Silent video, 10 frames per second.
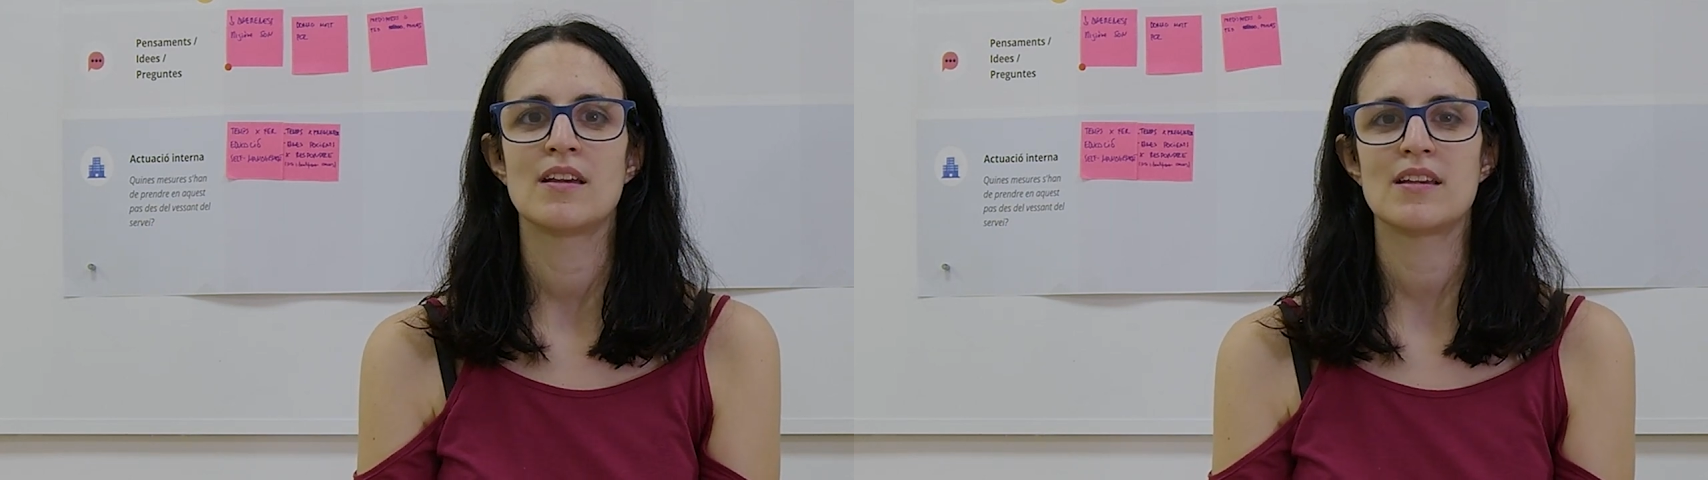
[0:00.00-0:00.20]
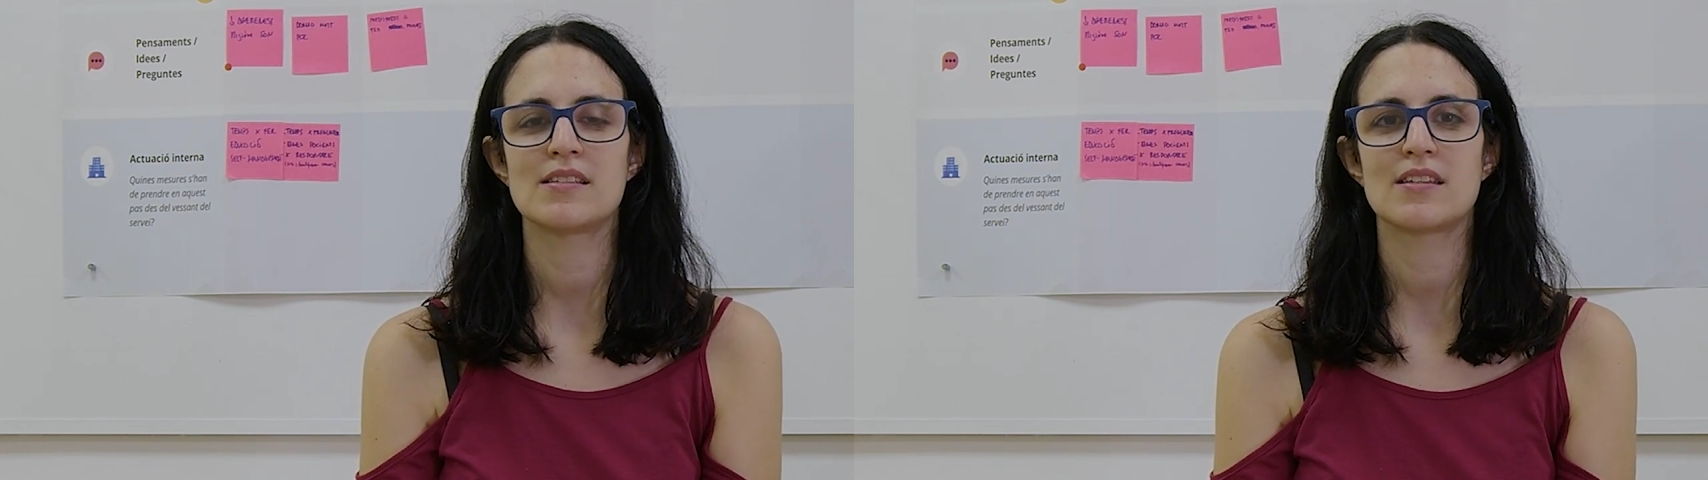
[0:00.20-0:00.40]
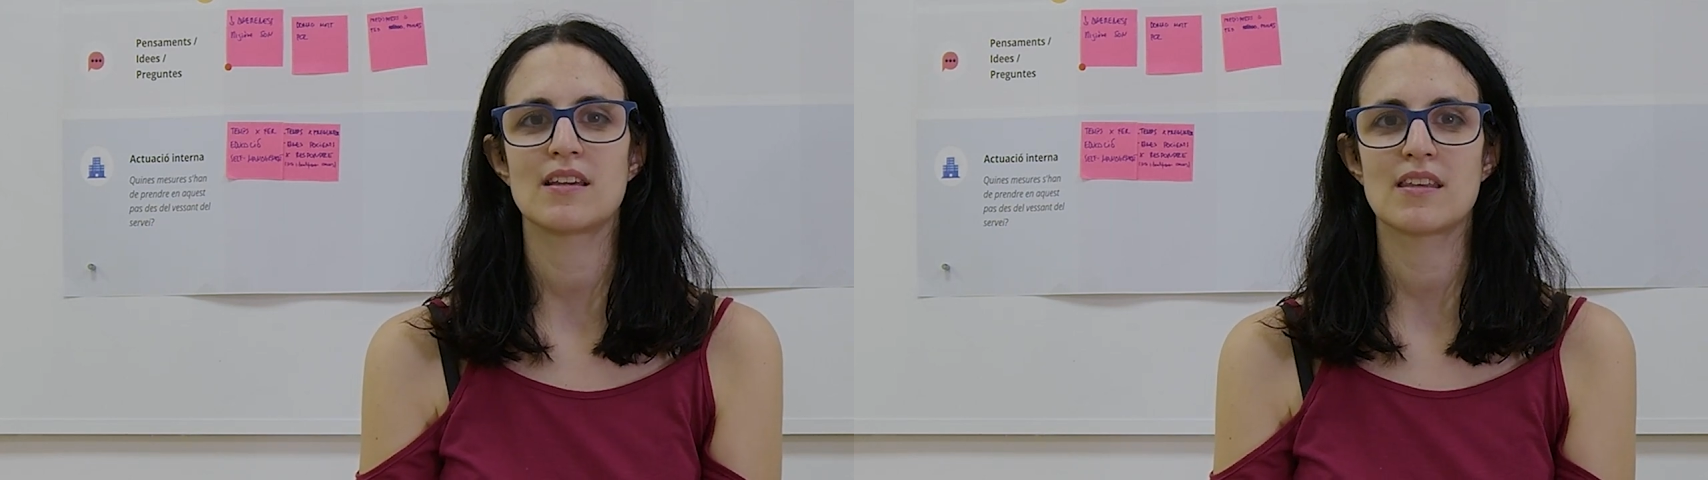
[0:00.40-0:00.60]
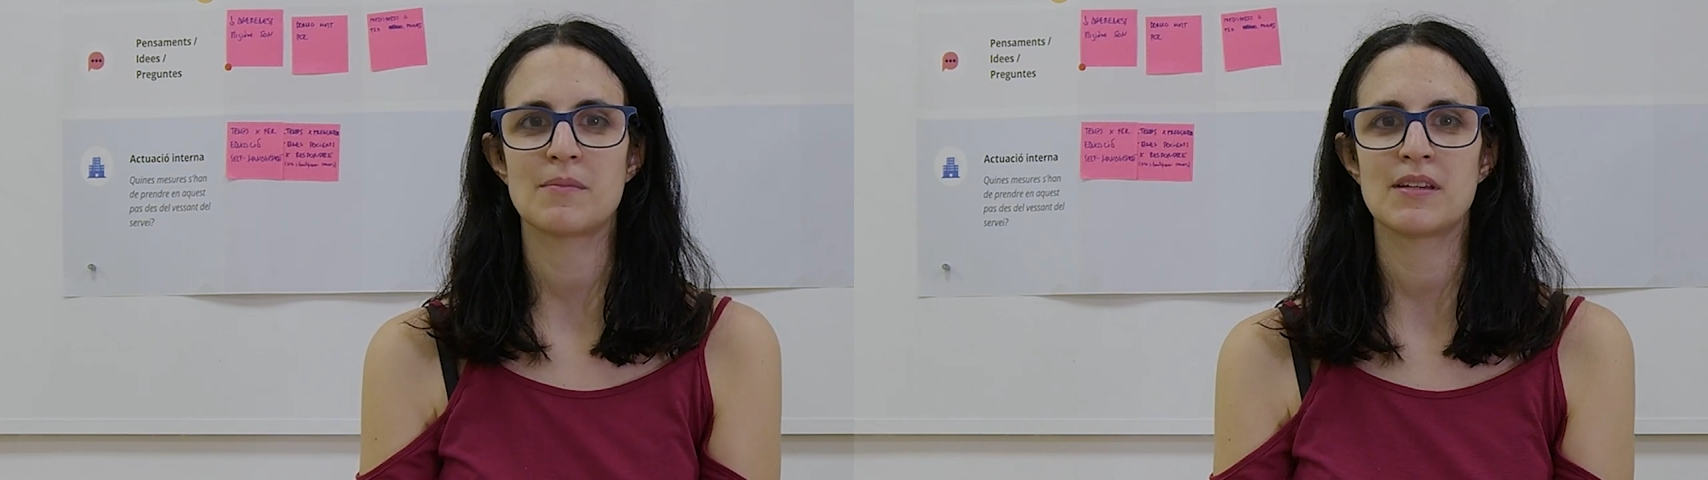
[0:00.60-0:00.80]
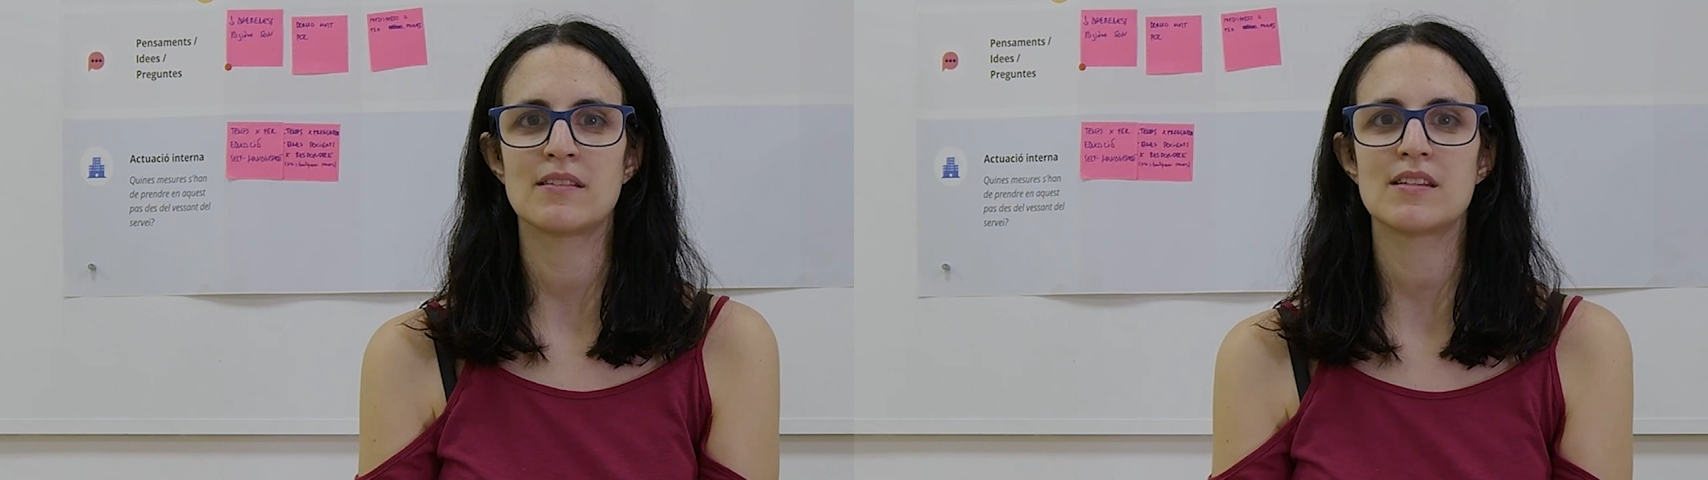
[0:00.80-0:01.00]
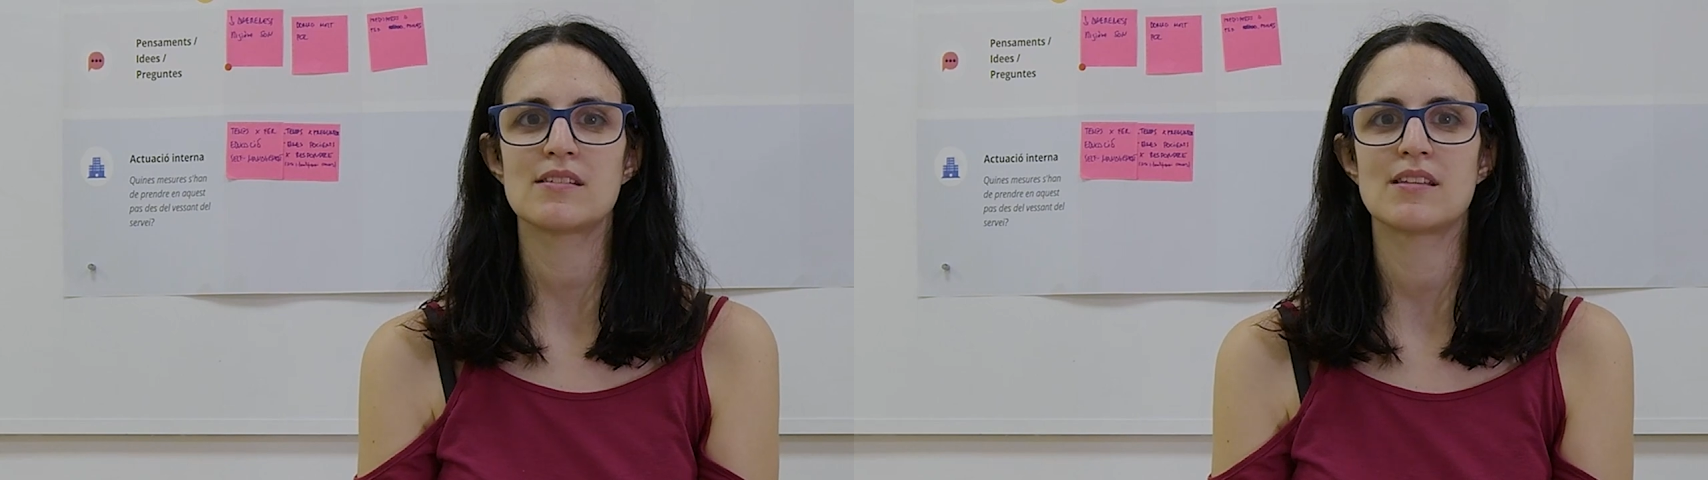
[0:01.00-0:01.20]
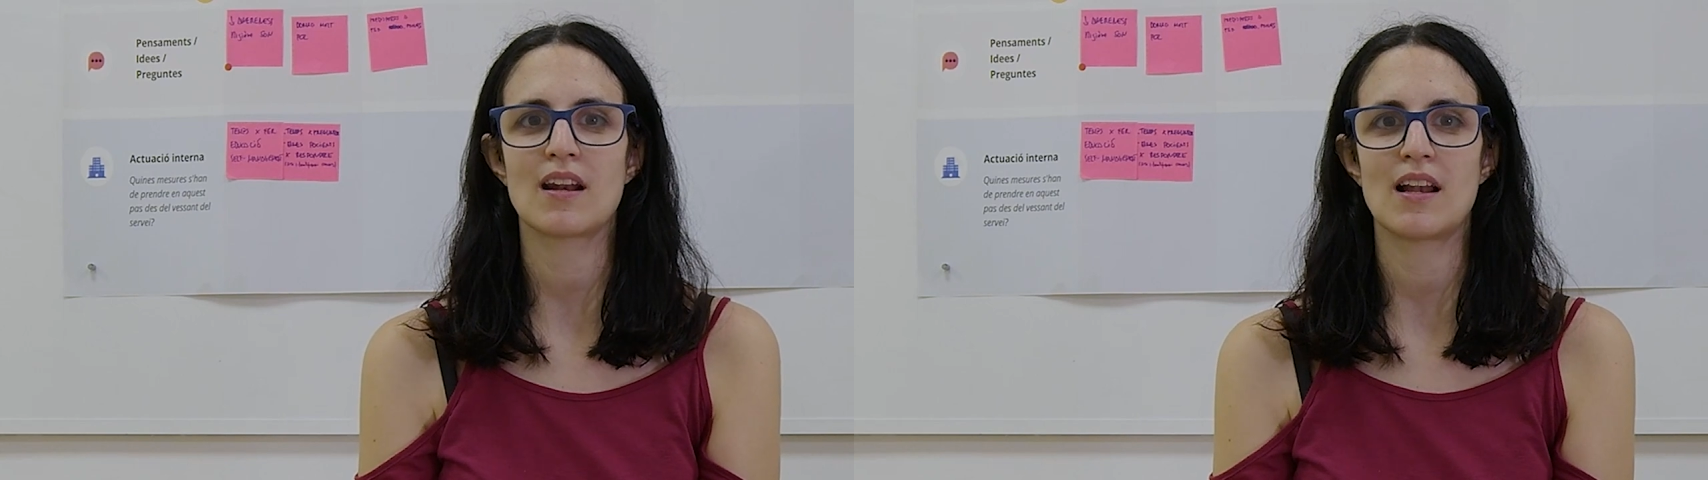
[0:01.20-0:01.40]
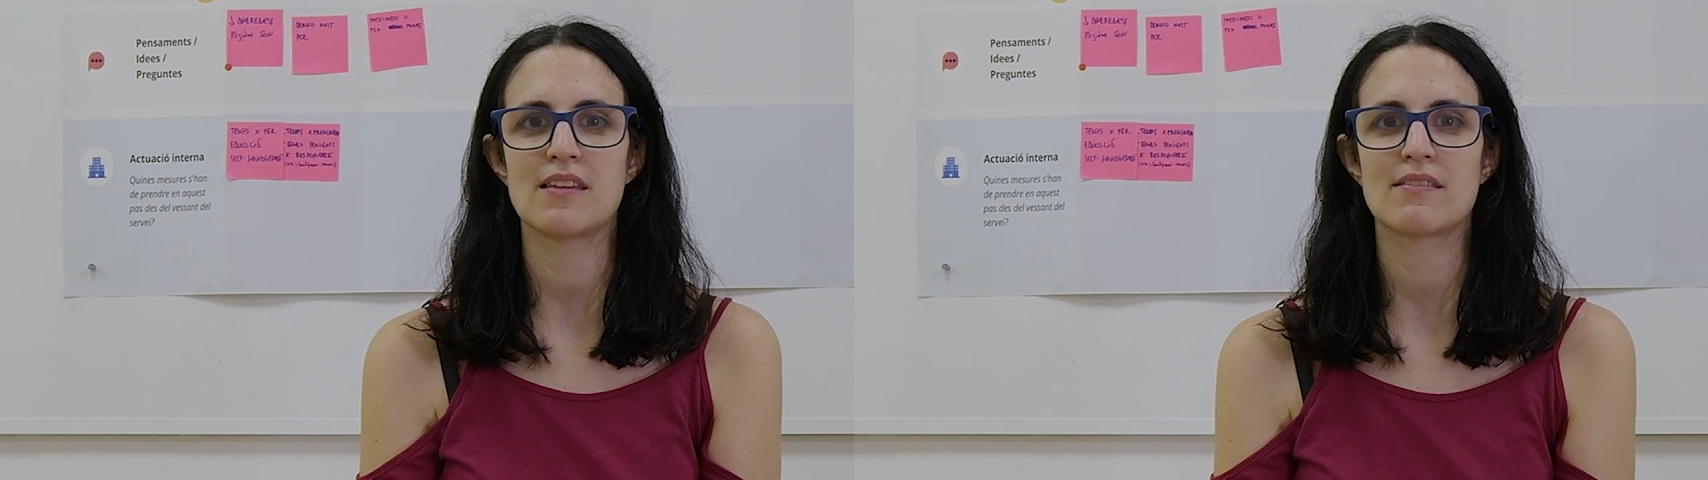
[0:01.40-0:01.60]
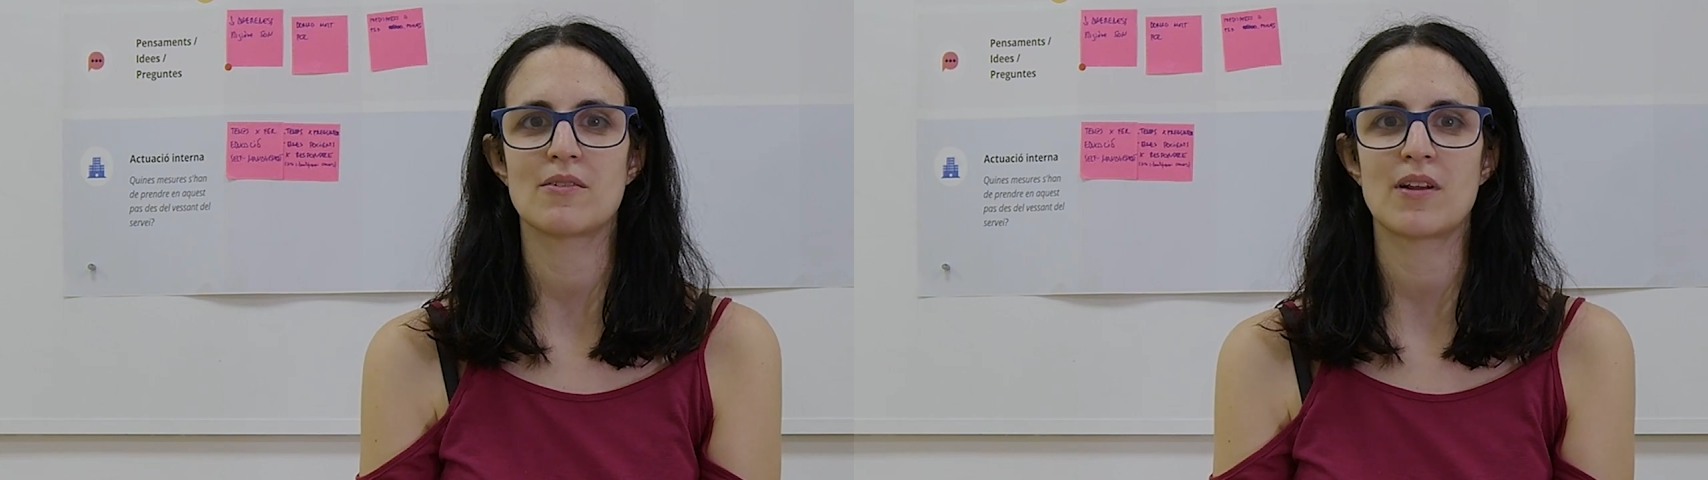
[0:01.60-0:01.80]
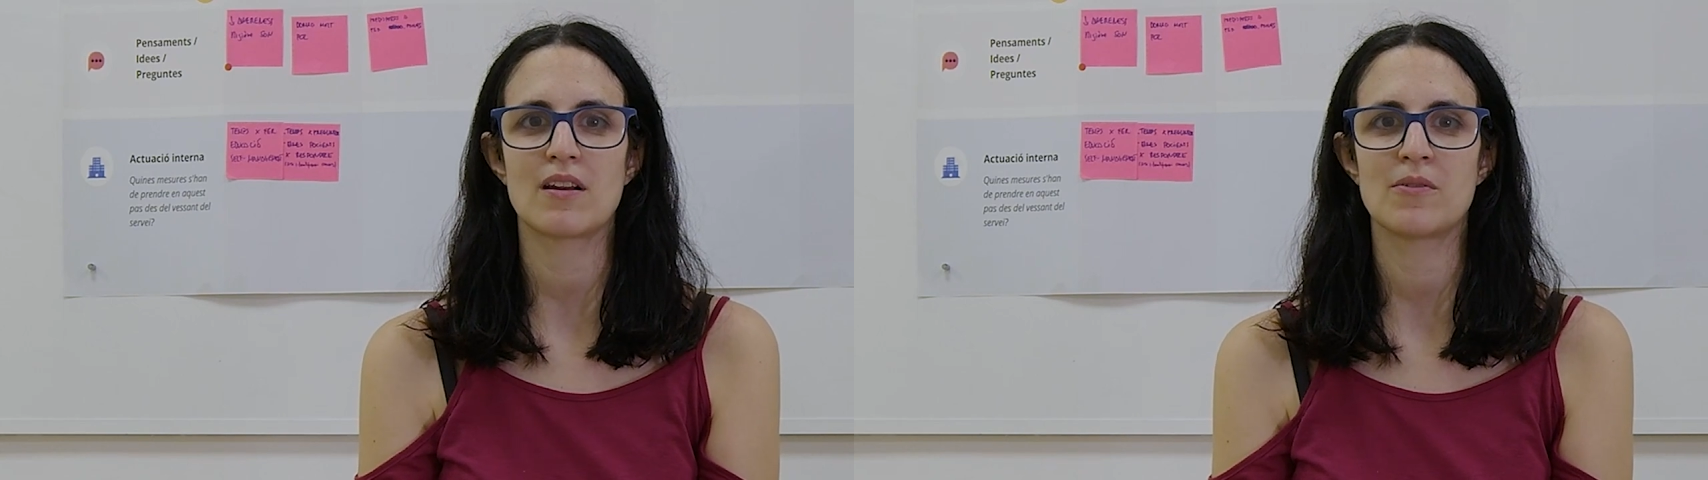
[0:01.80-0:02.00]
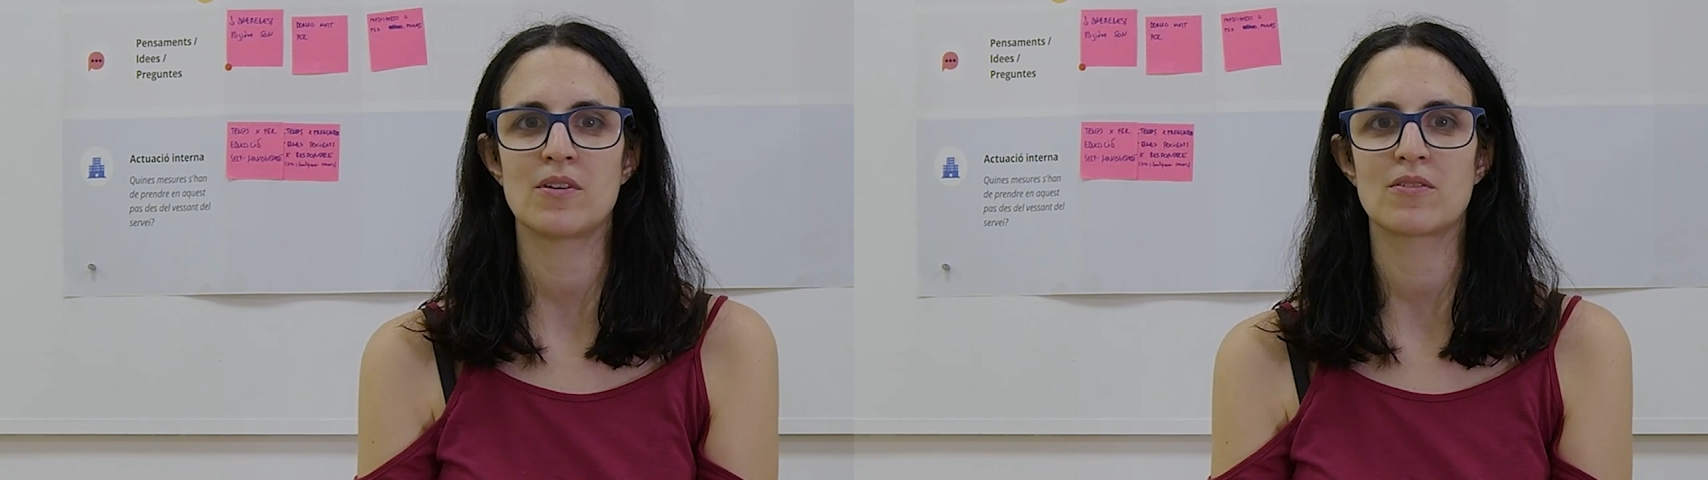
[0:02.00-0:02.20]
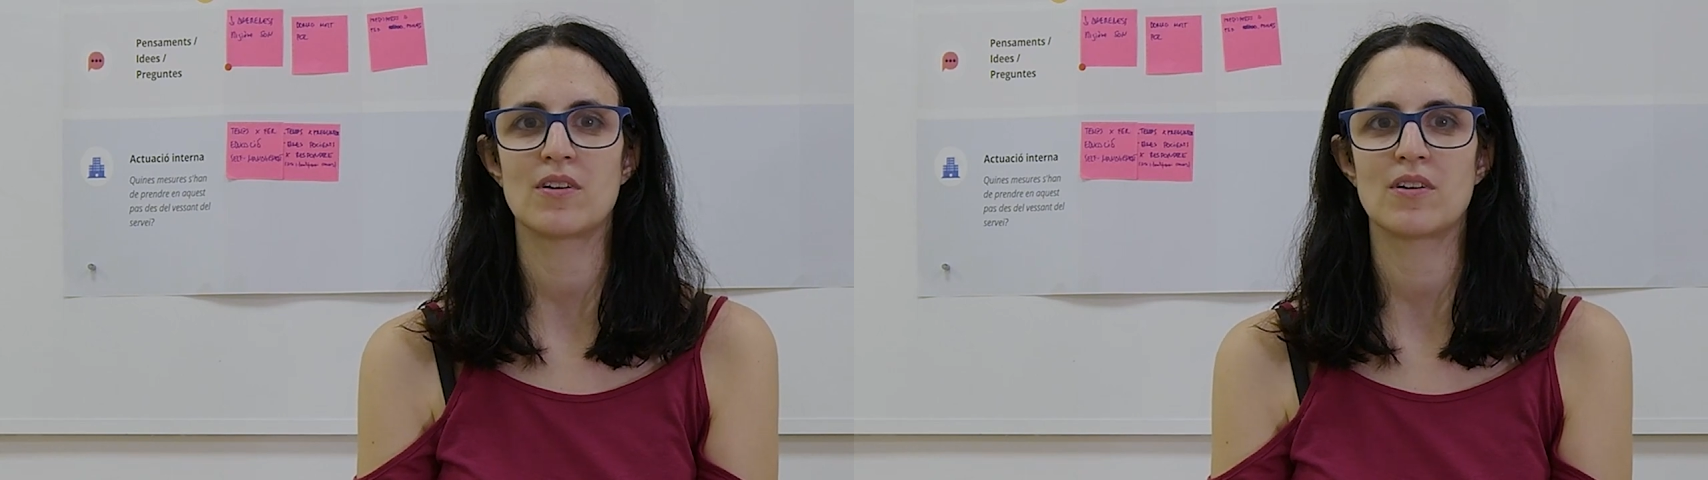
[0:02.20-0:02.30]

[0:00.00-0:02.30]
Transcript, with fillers: y seguidamente se realiza una reunión